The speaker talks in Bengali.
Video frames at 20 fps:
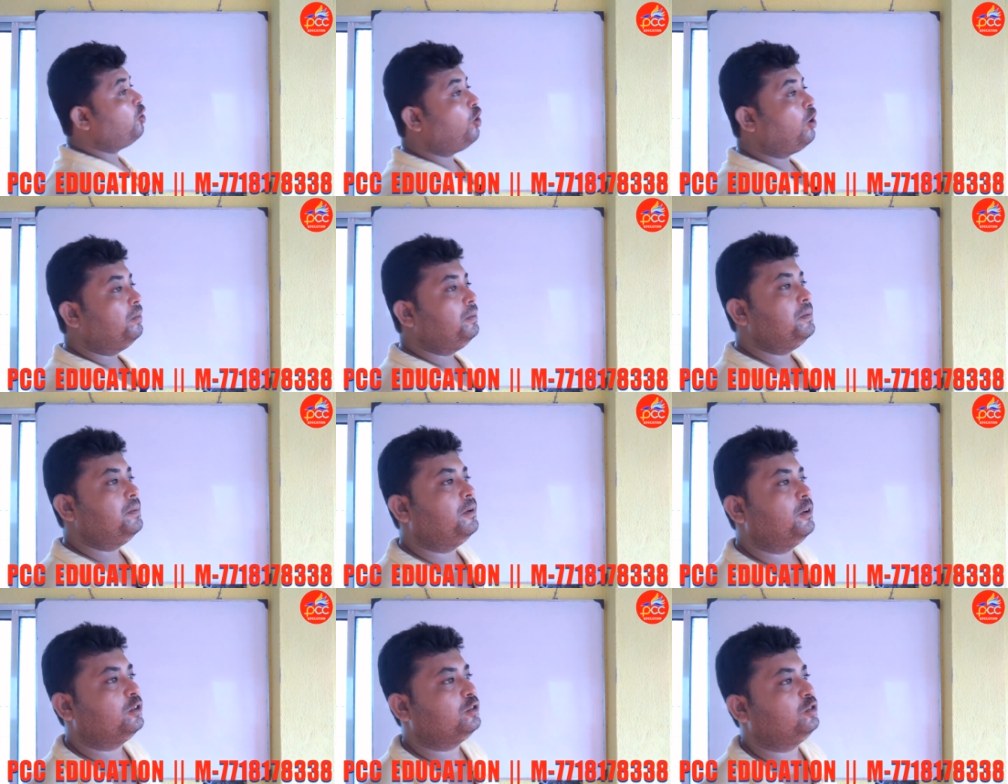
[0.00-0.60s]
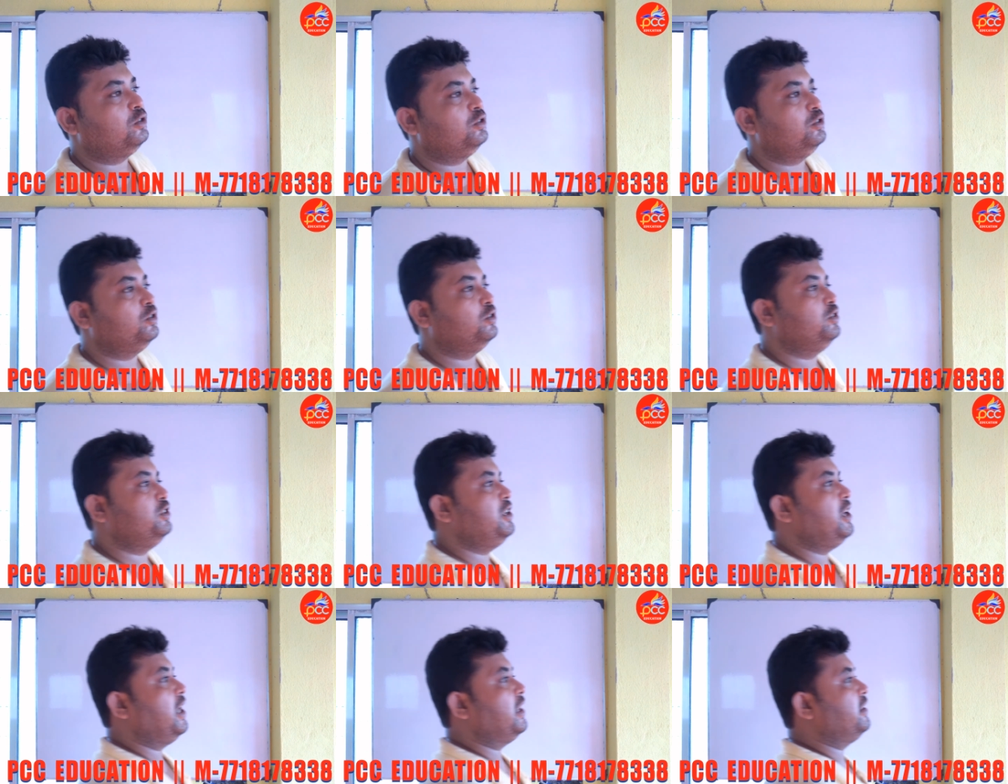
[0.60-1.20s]
অবিভক্ত
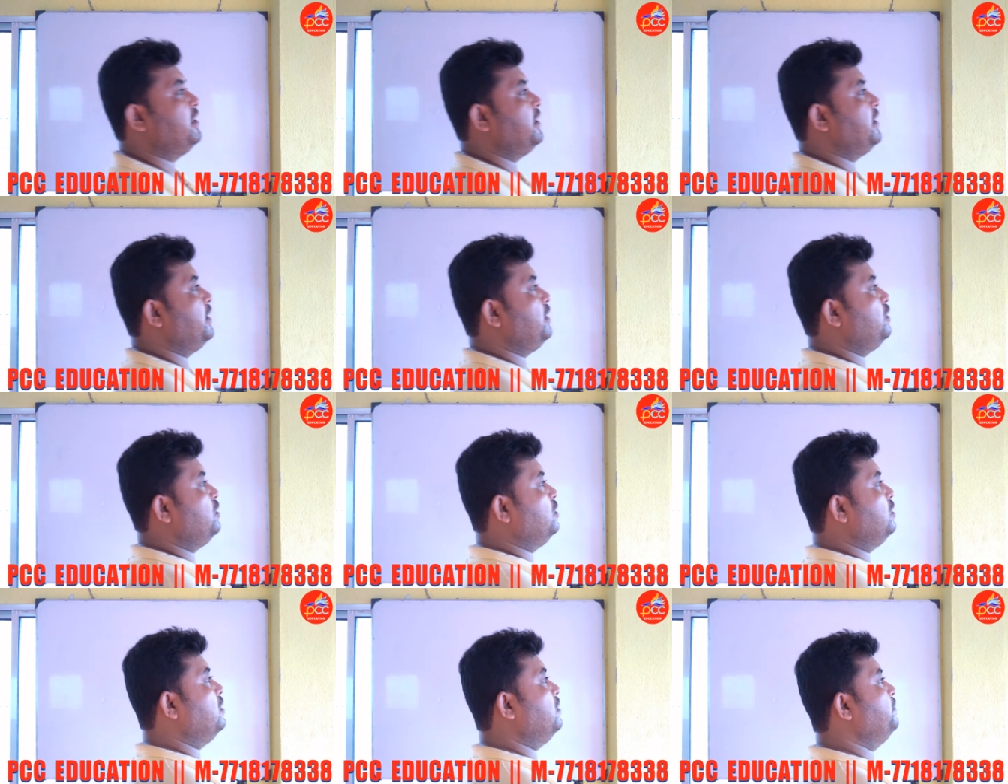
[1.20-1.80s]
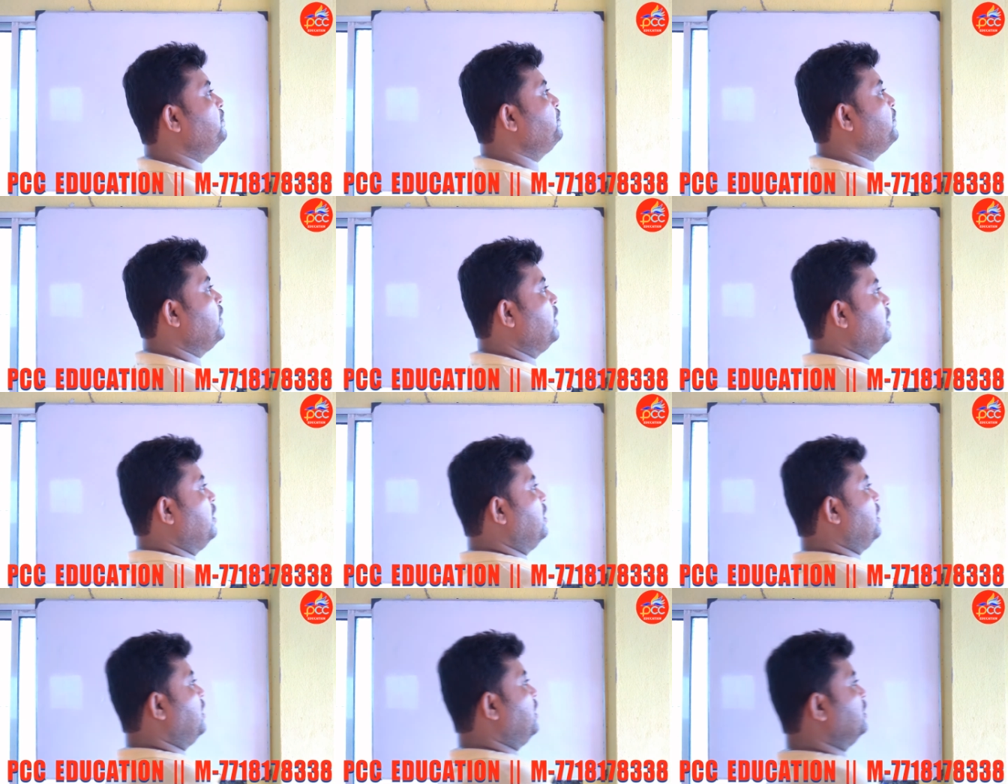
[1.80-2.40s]
নদিয়াতে কিন্তু
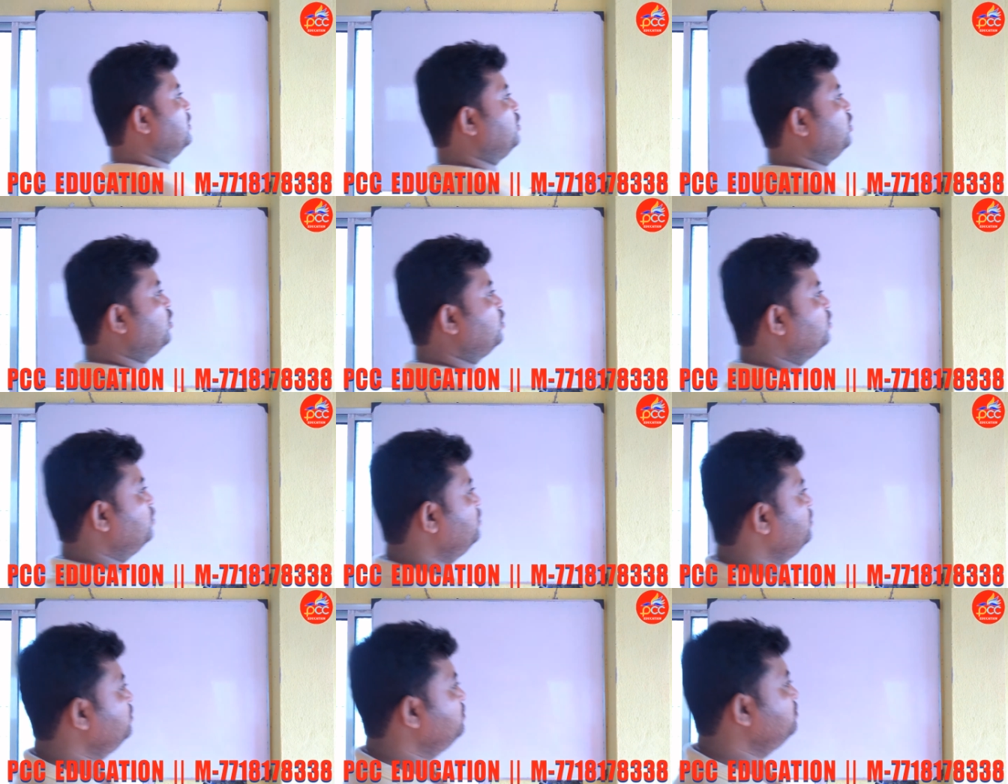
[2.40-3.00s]
তখন